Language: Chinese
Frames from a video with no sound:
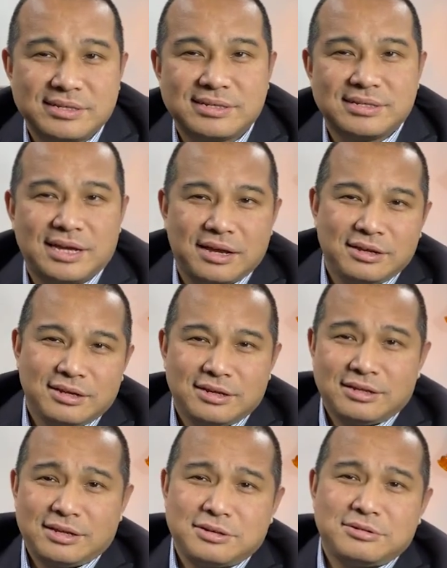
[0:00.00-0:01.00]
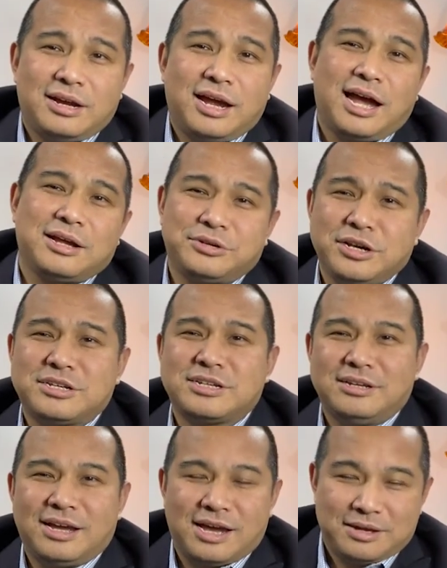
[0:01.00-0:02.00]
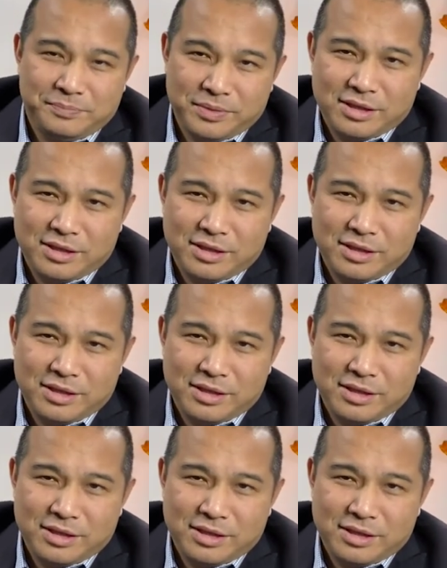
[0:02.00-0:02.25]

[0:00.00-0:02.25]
丝啊，他说啊，确实啊，